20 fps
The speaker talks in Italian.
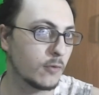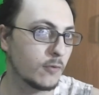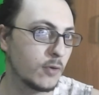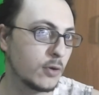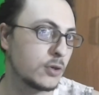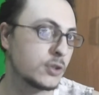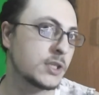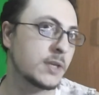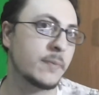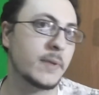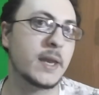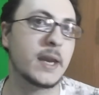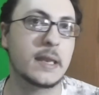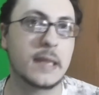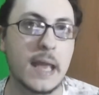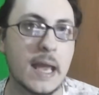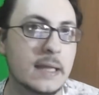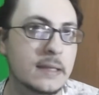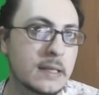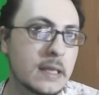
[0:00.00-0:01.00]
non voglio sapere
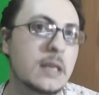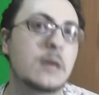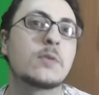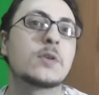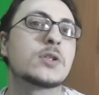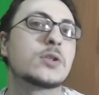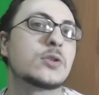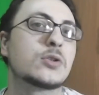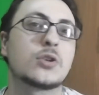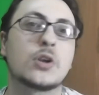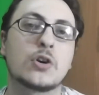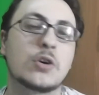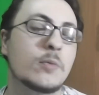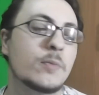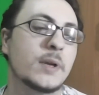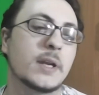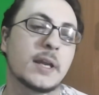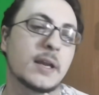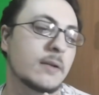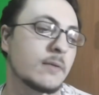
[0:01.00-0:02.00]
niente di questo
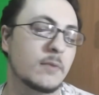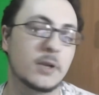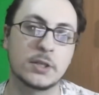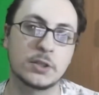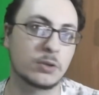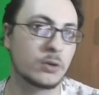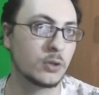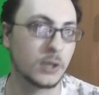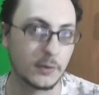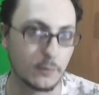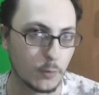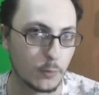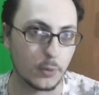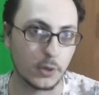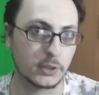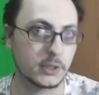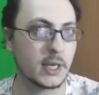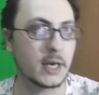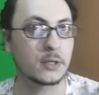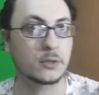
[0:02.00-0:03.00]
gioco perché questo lo devo
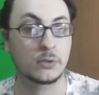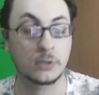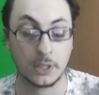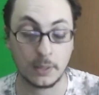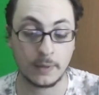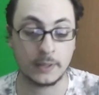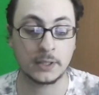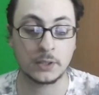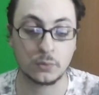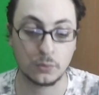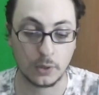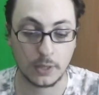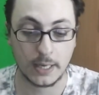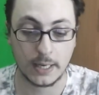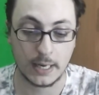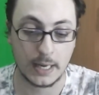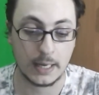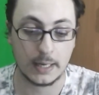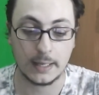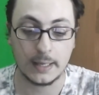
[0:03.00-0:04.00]
portare assolutamente sul
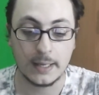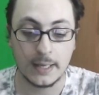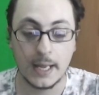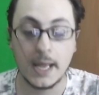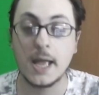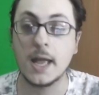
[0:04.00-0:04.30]
canale